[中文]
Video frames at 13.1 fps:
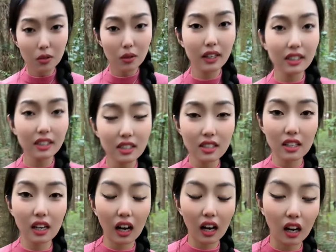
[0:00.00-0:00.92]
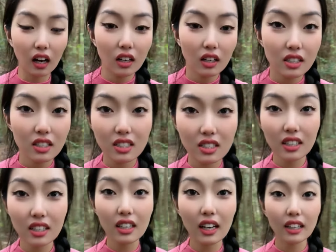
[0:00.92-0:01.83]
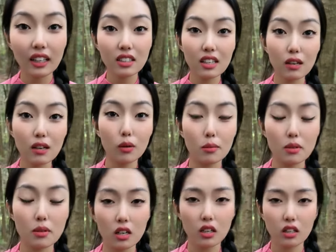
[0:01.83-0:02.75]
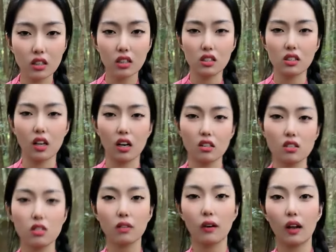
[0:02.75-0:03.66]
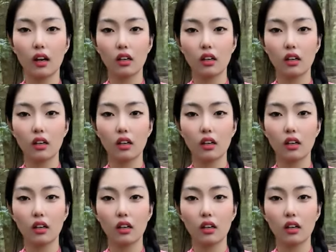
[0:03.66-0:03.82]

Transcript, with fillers: 我跟你讲啊，新来的在我们这儿可抢手了，